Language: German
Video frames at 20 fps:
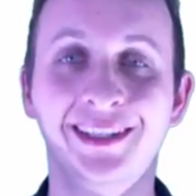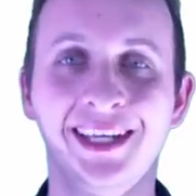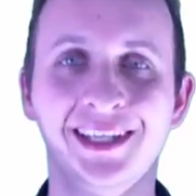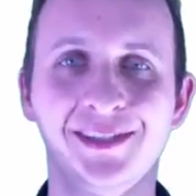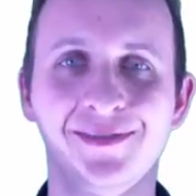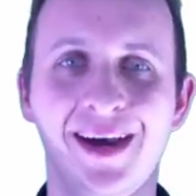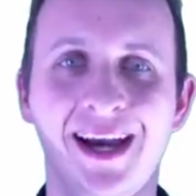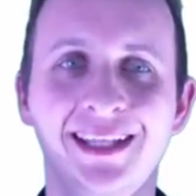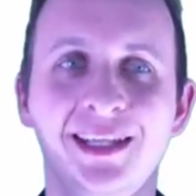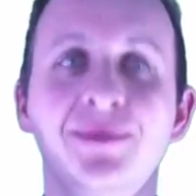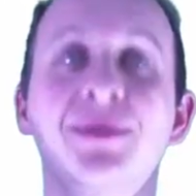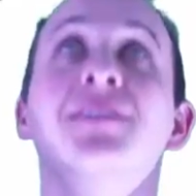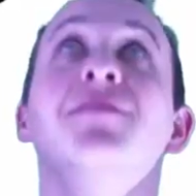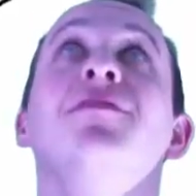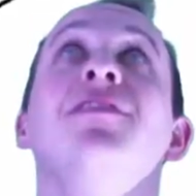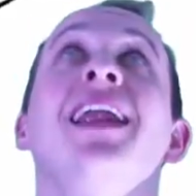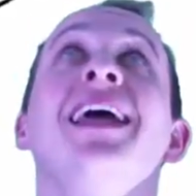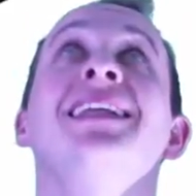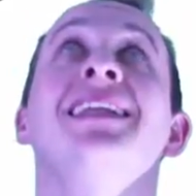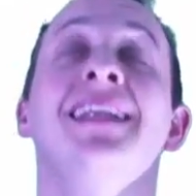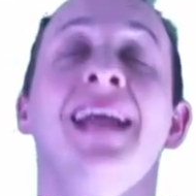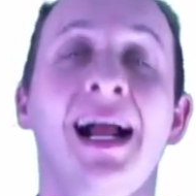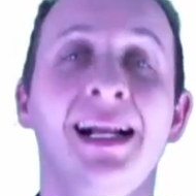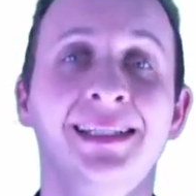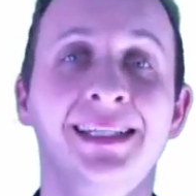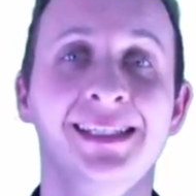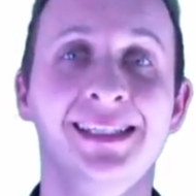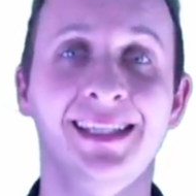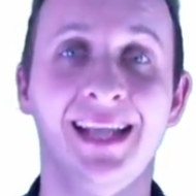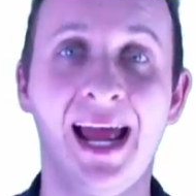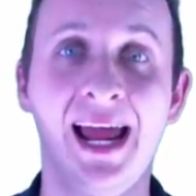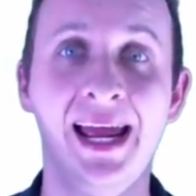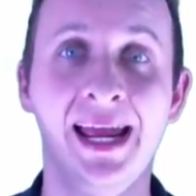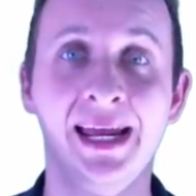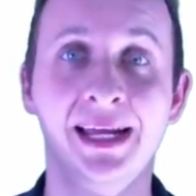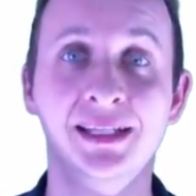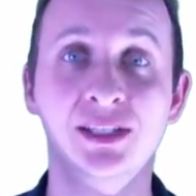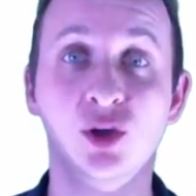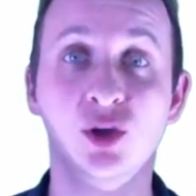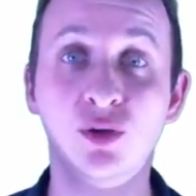Heute geht es weiter mit Flächeninhalt des
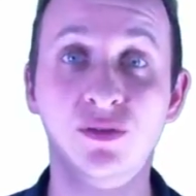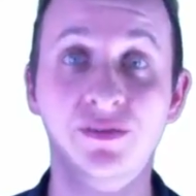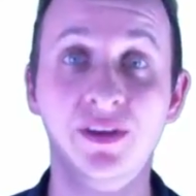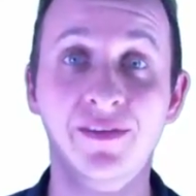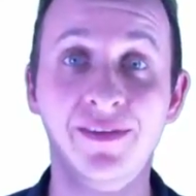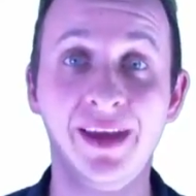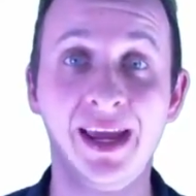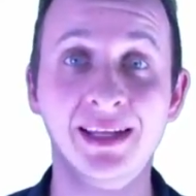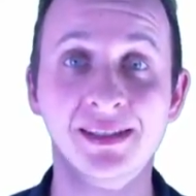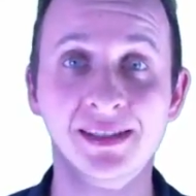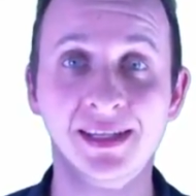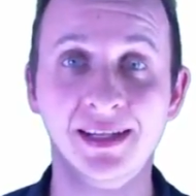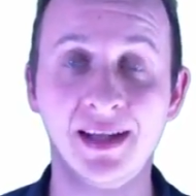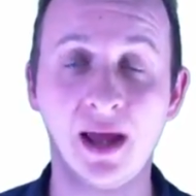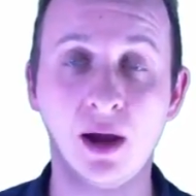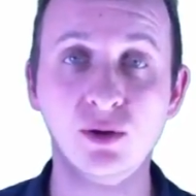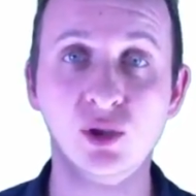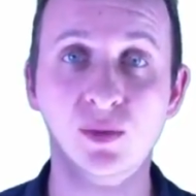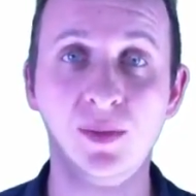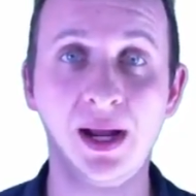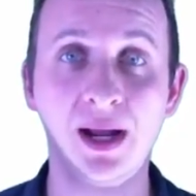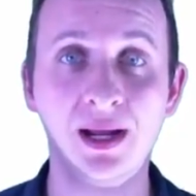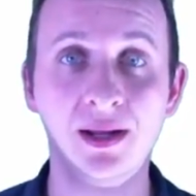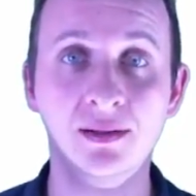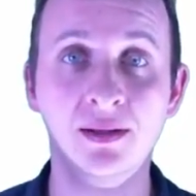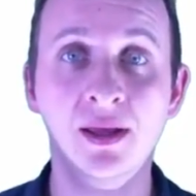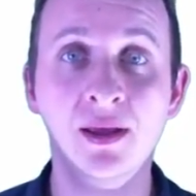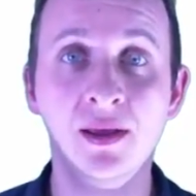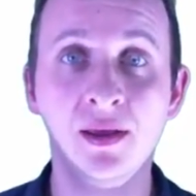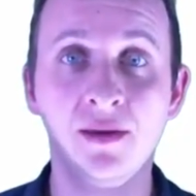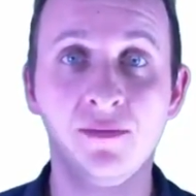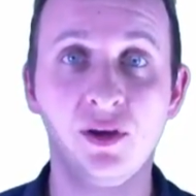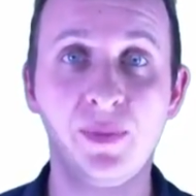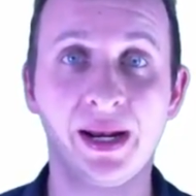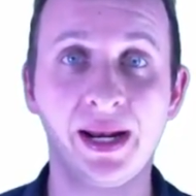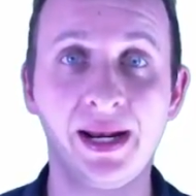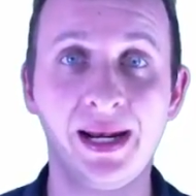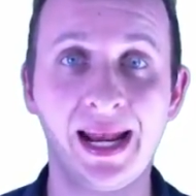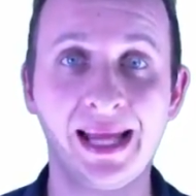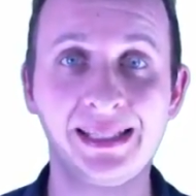Dreiecks und wir werden es genauso machen
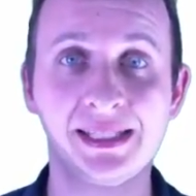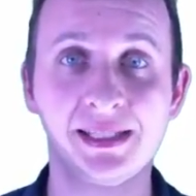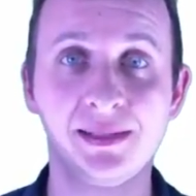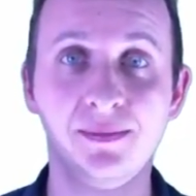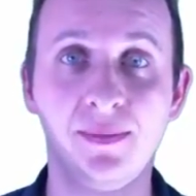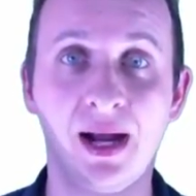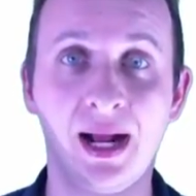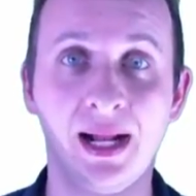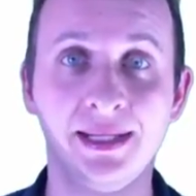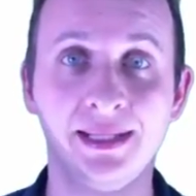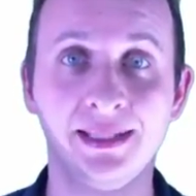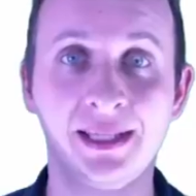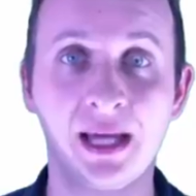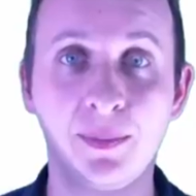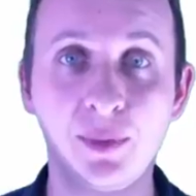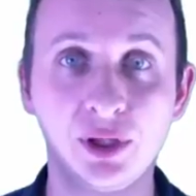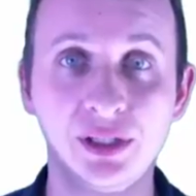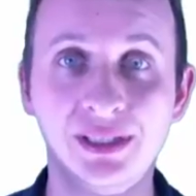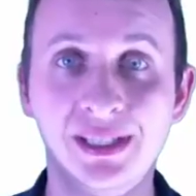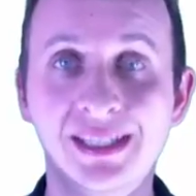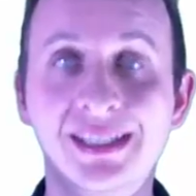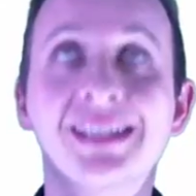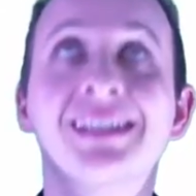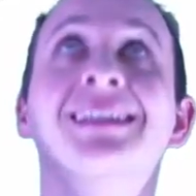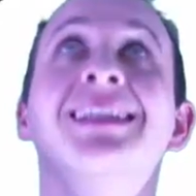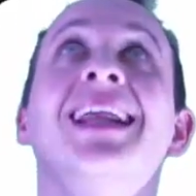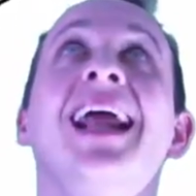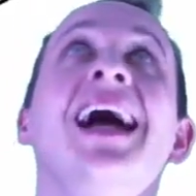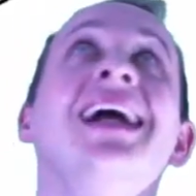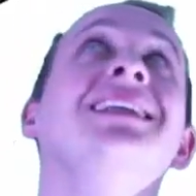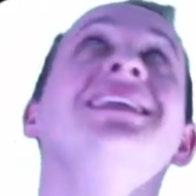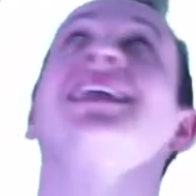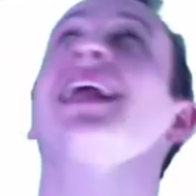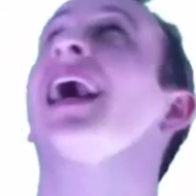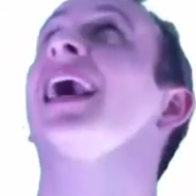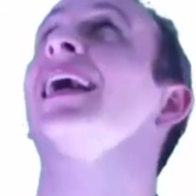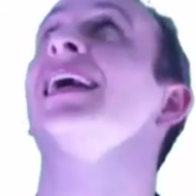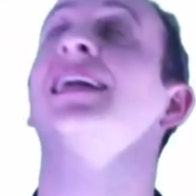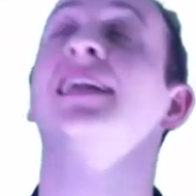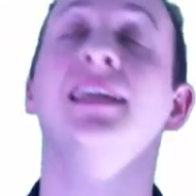wie bei den letzten Malen. Ich habe euch diese drei
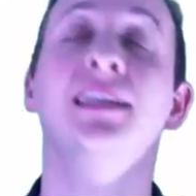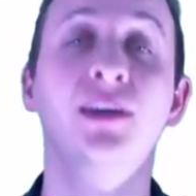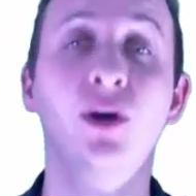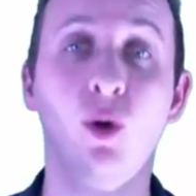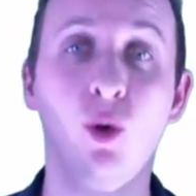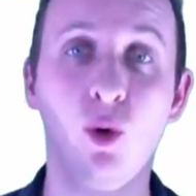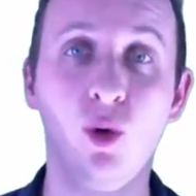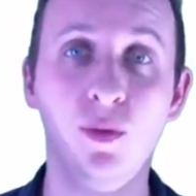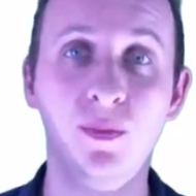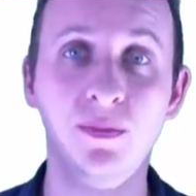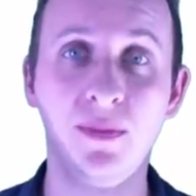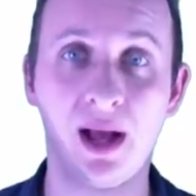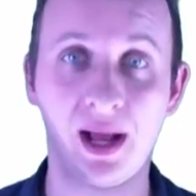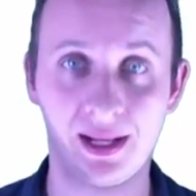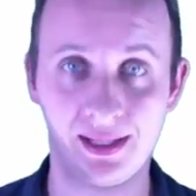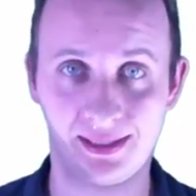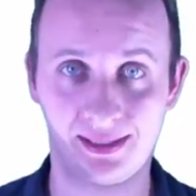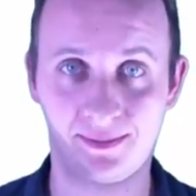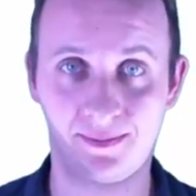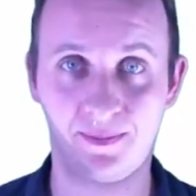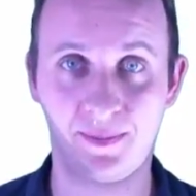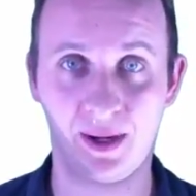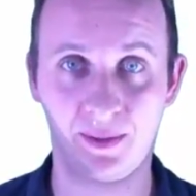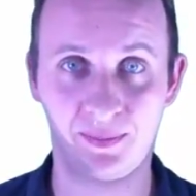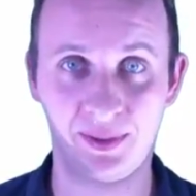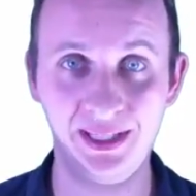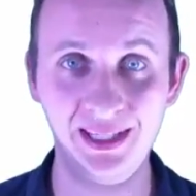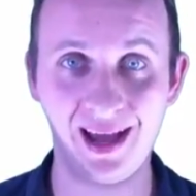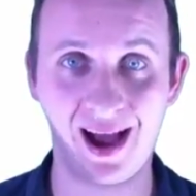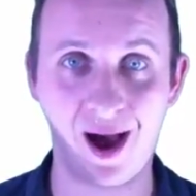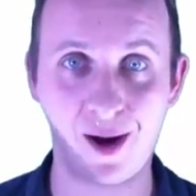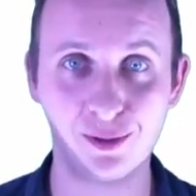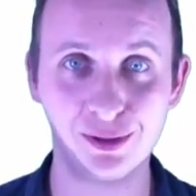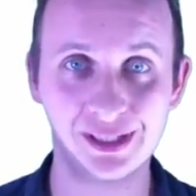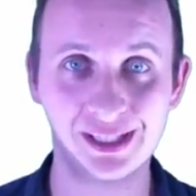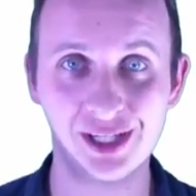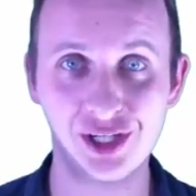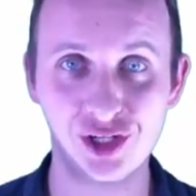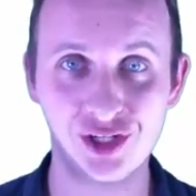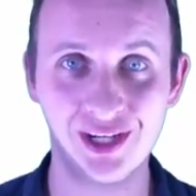Dreiecke hier oben als Papier
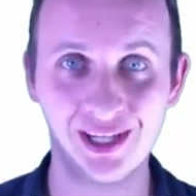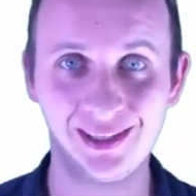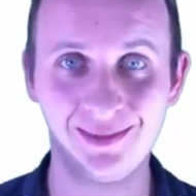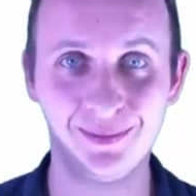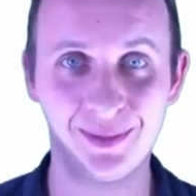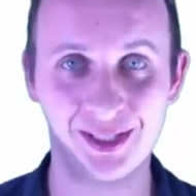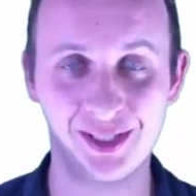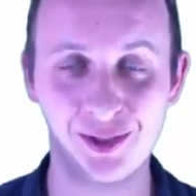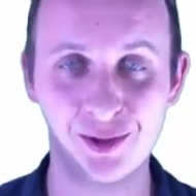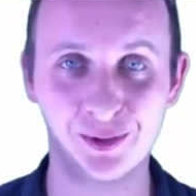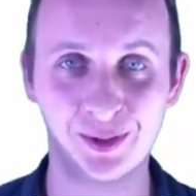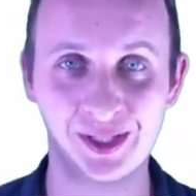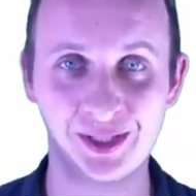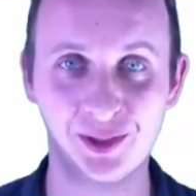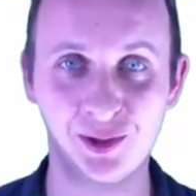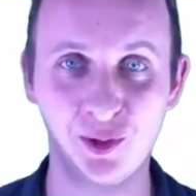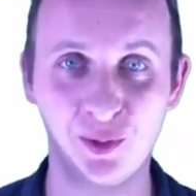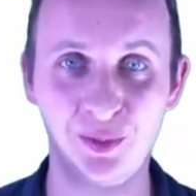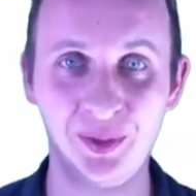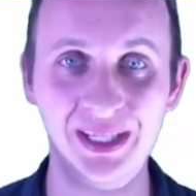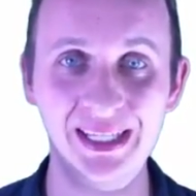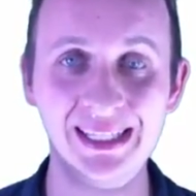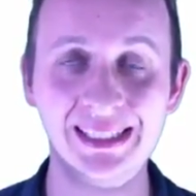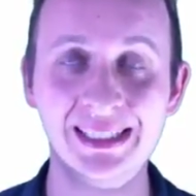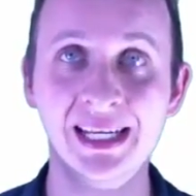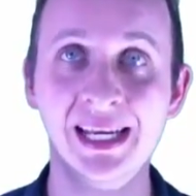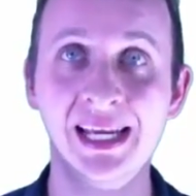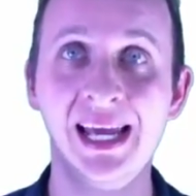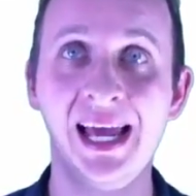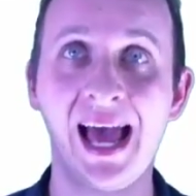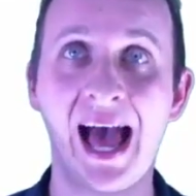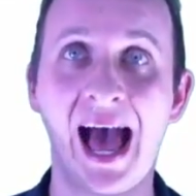ausgeschnitten bzw. kopiert.